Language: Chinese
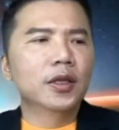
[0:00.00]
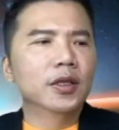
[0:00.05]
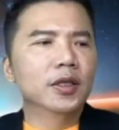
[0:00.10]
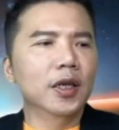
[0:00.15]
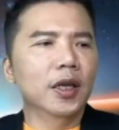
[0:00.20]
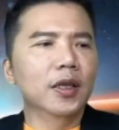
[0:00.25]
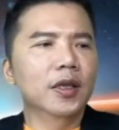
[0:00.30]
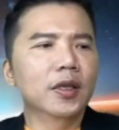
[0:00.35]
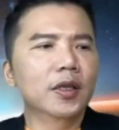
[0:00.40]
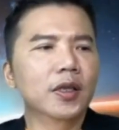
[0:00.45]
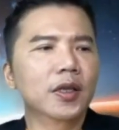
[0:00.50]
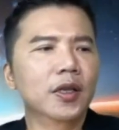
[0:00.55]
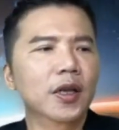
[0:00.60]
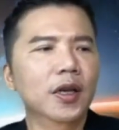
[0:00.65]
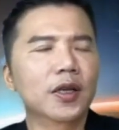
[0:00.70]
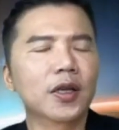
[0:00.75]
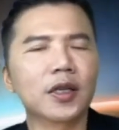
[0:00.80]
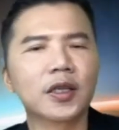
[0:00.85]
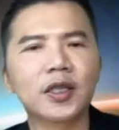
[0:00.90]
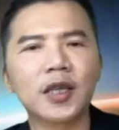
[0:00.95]
整
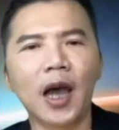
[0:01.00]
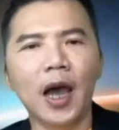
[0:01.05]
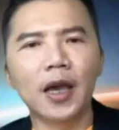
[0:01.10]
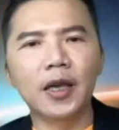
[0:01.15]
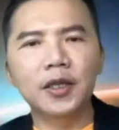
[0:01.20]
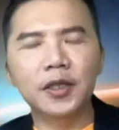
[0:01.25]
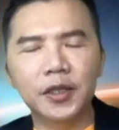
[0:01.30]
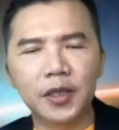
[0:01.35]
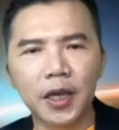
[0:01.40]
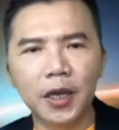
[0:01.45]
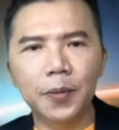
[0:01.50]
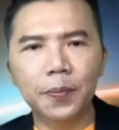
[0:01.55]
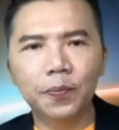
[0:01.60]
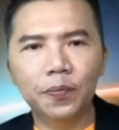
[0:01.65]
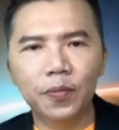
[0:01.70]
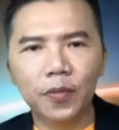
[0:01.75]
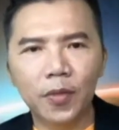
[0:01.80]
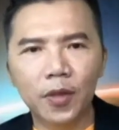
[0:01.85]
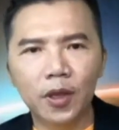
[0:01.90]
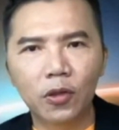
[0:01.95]
个的财星，
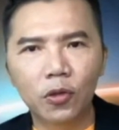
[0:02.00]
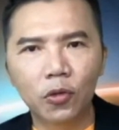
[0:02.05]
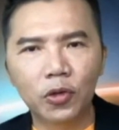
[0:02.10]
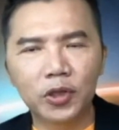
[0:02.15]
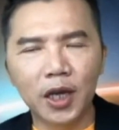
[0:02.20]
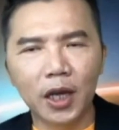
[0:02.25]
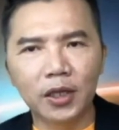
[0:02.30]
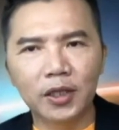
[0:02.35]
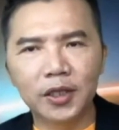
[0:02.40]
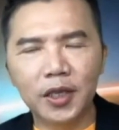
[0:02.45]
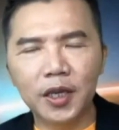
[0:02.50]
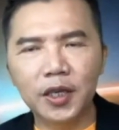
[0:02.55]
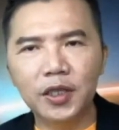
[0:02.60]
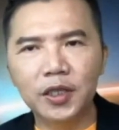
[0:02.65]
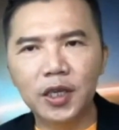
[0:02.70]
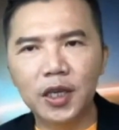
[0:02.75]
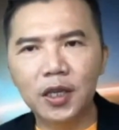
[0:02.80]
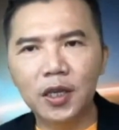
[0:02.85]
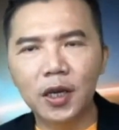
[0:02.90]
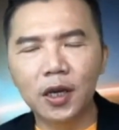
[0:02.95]
若小
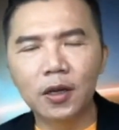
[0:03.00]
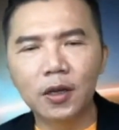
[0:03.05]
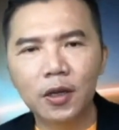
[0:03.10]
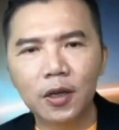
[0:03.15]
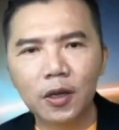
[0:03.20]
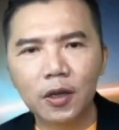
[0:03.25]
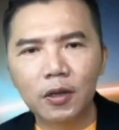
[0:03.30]
经济呢，